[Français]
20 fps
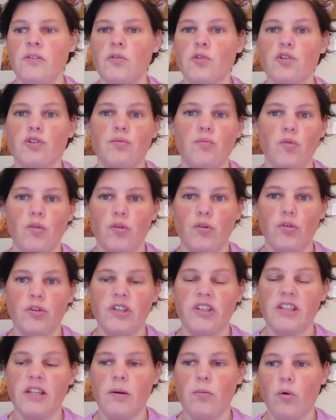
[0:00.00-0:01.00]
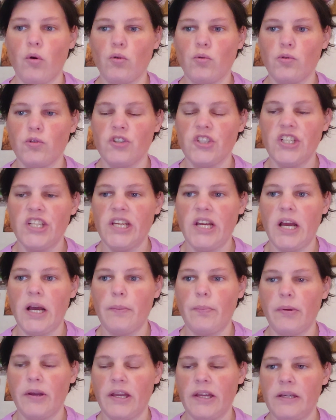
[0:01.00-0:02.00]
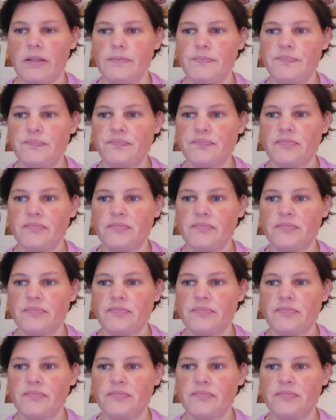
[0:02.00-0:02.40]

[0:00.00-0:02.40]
Donc je me quitte à me recoucher après.